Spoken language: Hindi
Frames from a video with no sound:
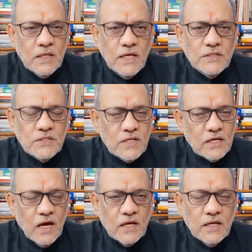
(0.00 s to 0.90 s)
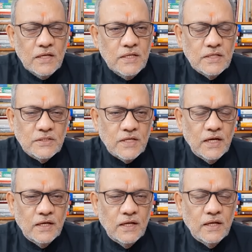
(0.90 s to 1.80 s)
केंद्र सरकार का ये
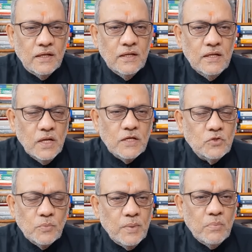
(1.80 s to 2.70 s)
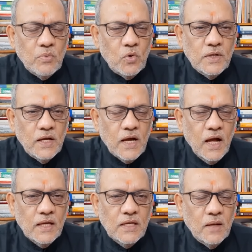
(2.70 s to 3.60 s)
स्टैंड है लेकिन सुप्रीम कोर्ट ने
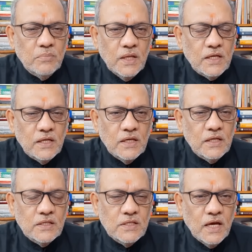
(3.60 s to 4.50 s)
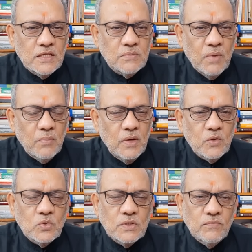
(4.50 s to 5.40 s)
कहा कि हम देखेंगे कि क्या इस मामले
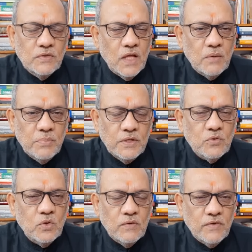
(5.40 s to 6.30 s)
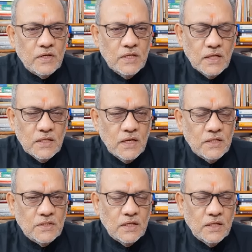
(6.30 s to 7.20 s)
को संविधान पीठ को रेफ़र किया
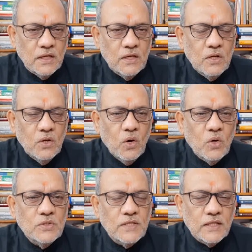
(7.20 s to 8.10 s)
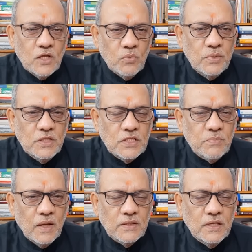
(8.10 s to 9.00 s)
जाना चाहिए और ज़्यादा उम्मीद इस
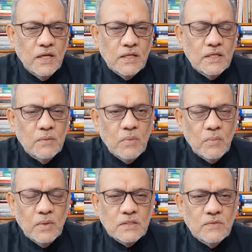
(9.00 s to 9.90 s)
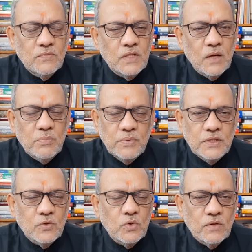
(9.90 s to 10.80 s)
बात की है कि ये मामला संविधान
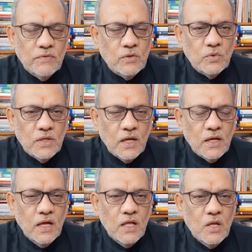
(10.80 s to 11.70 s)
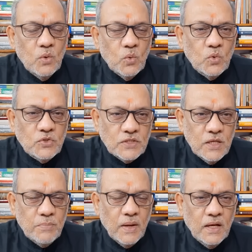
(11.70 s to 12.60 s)
पीठ को रेफ़र हो जाएगा
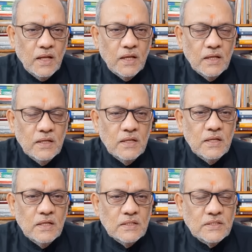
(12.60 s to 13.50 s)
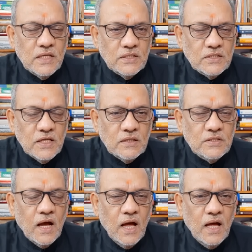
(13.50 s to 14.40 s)
उससे पहले संसद
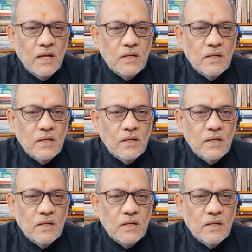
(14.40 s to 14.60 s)
का